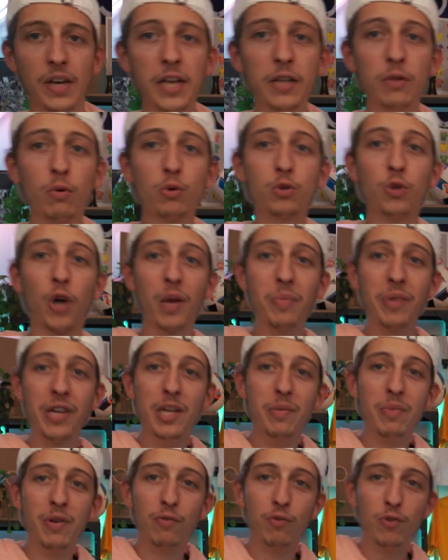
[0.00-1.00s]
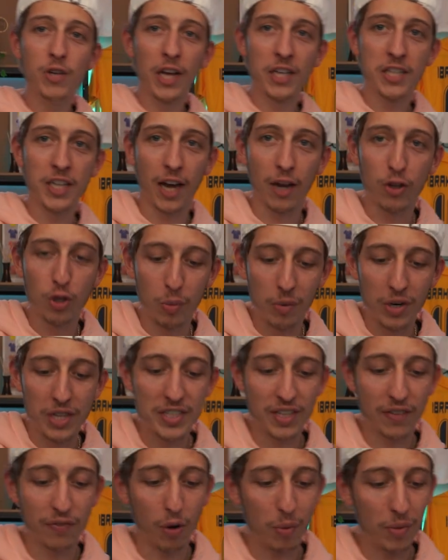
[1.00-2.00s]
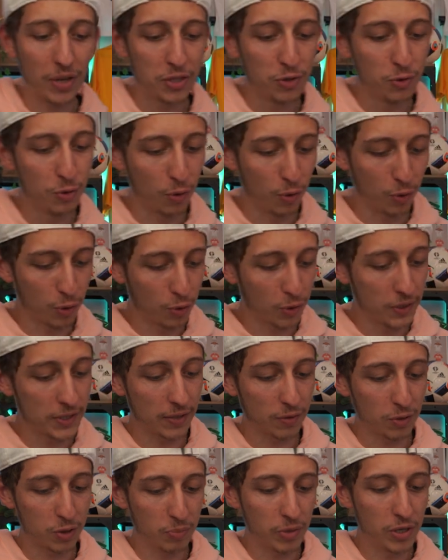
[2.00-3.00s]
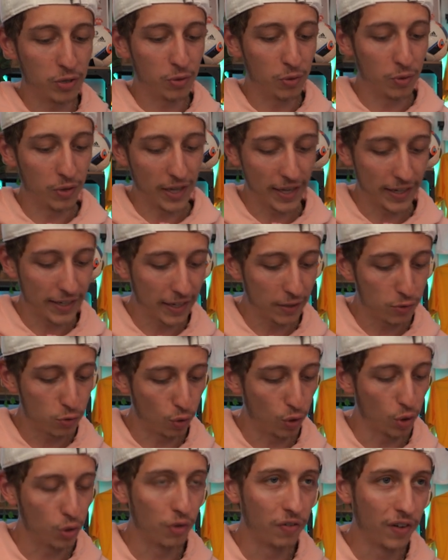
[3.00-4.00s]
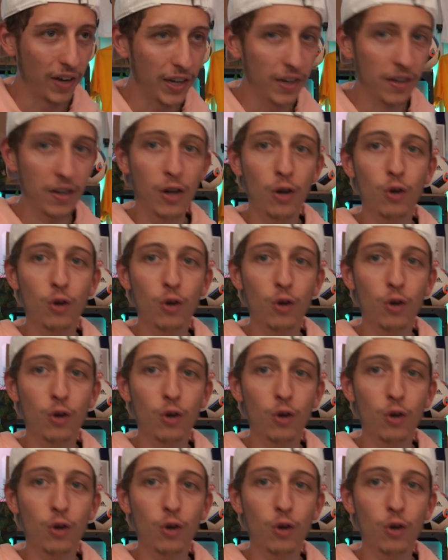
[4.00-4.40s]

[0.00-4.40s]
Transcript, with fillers: Et donc j'aurais bien aimé vous lire directement les informations concernant ce maillot écrites sur le coffret,